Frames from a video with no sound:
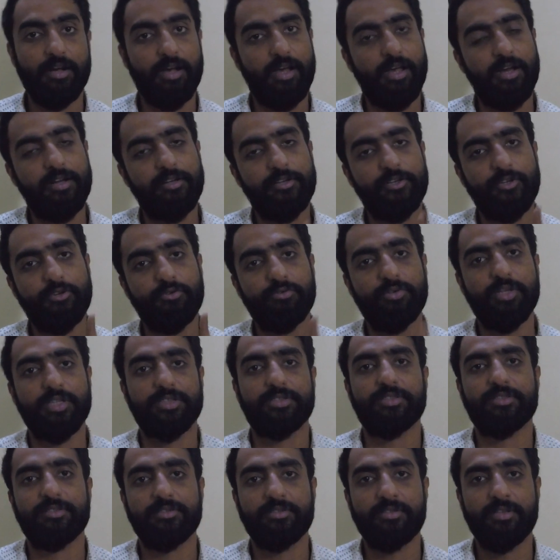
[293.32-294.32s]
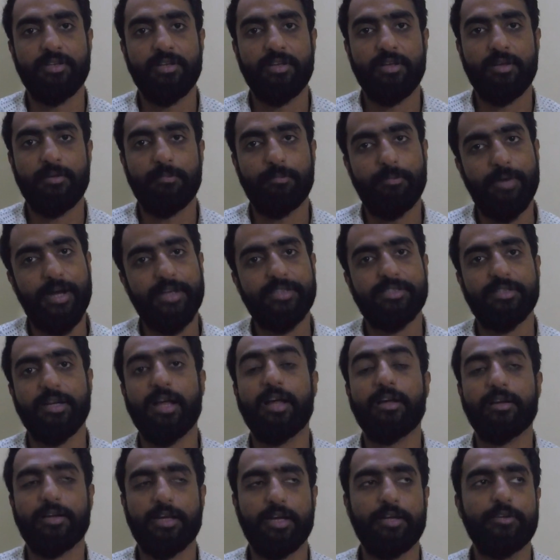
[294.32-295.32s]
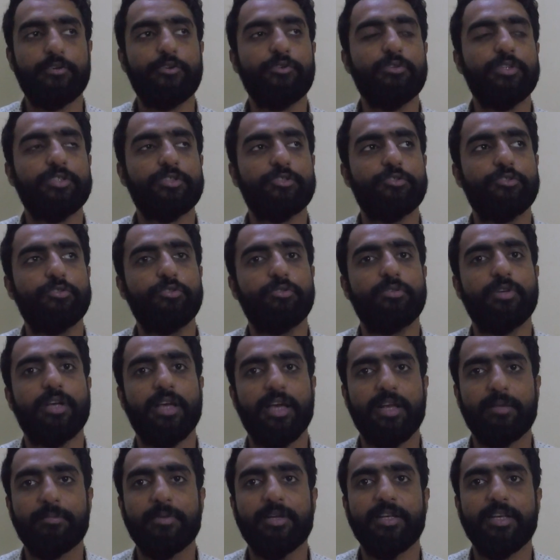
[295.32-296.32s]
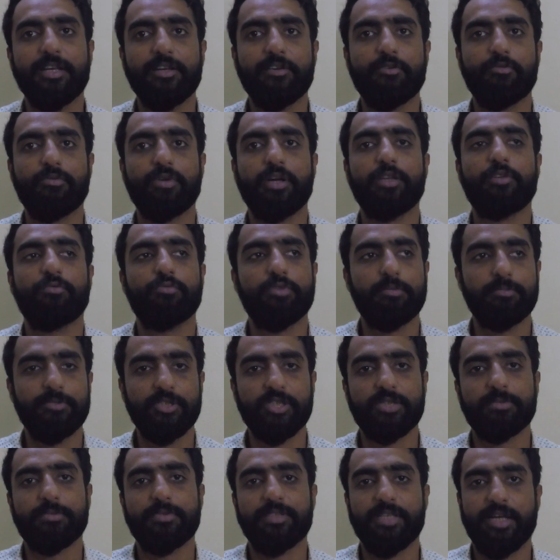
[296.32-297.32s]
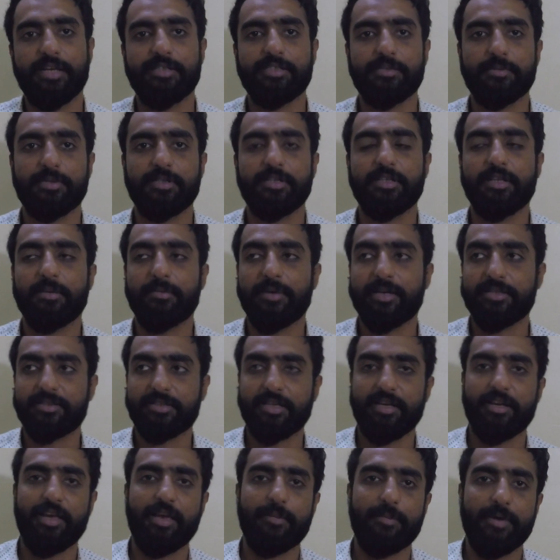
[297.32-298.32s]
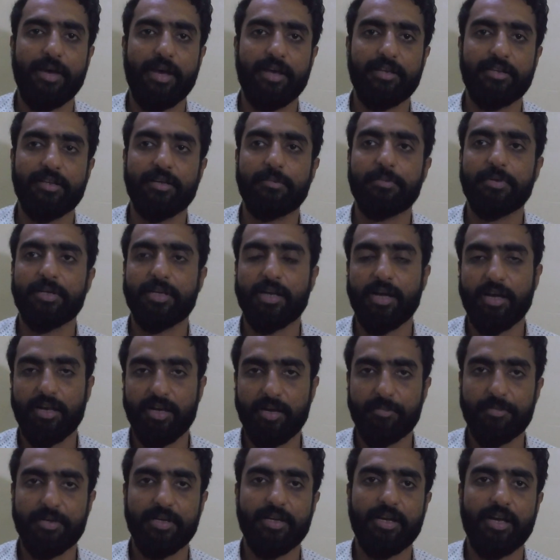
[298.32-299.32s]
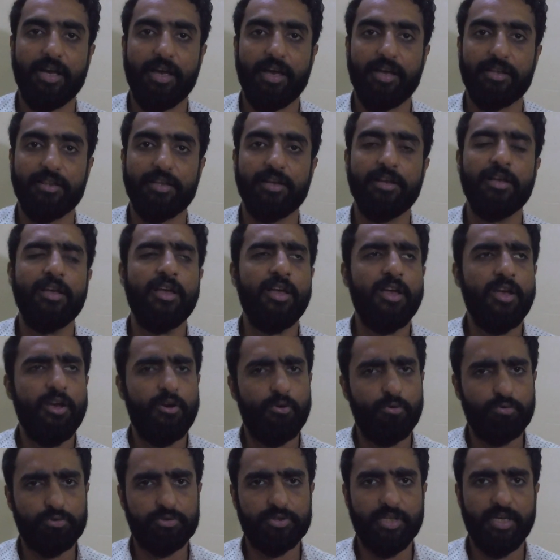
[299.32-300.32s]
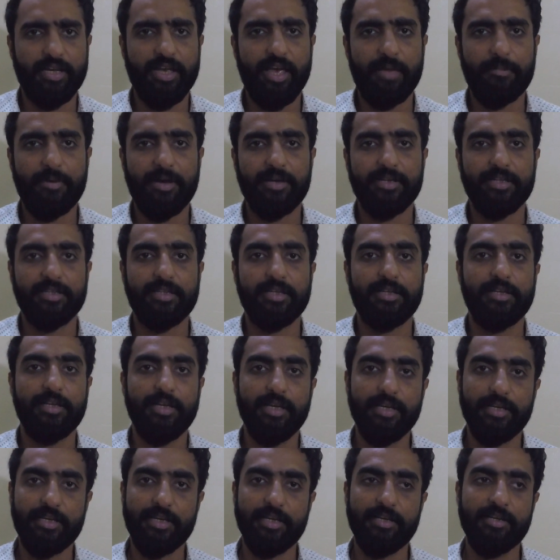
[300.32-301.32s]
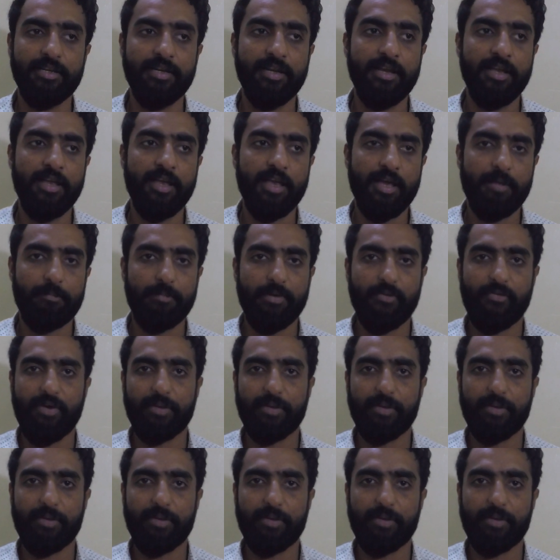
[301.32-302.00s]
कंटिन्यूस बाईस हाँ कंटिन्यूस तो खैर मैं नहीं कहूँगा क्योंकि बीच में जाहिर सी बात नमाज का गैप आया था फिर खाना मैंने खाया था उसका गैप आ गया था लेकिन मैं